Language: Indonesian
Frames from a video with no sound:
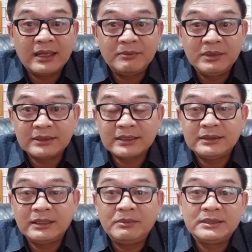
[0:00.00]
bisa
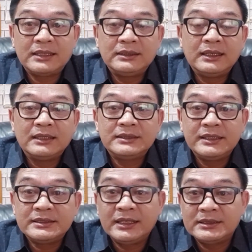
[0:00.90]
saja misalnya si
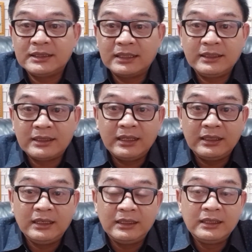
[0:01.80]
istri sedang tidak
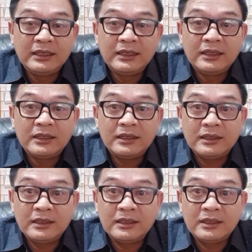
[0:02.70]
ingin e,
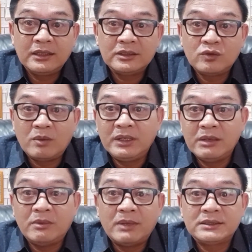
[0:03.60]
suaminya
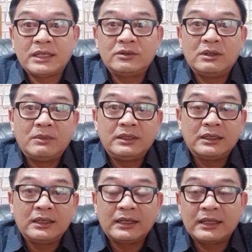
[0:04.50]
memaksa itu namanya
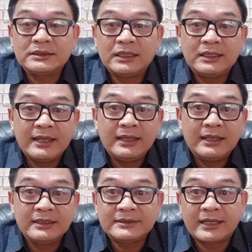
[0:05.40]
kekerasan e,
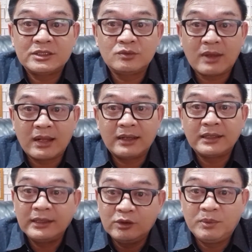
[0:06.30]
seksual
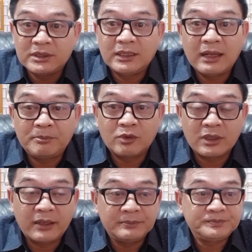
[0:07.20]
dan itu bisa dilaporkan.
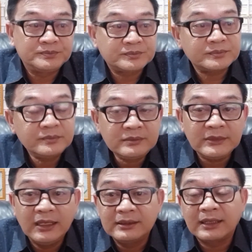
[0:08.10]

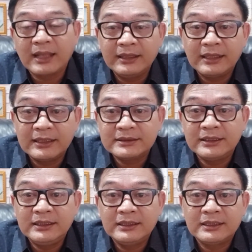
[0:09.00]
Nah, terkait
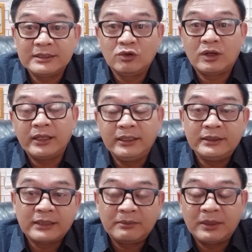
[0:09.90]
Lesti Kejora ini
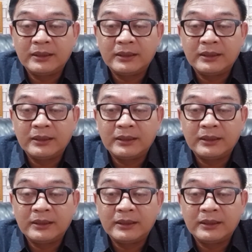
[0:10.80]
sahabat,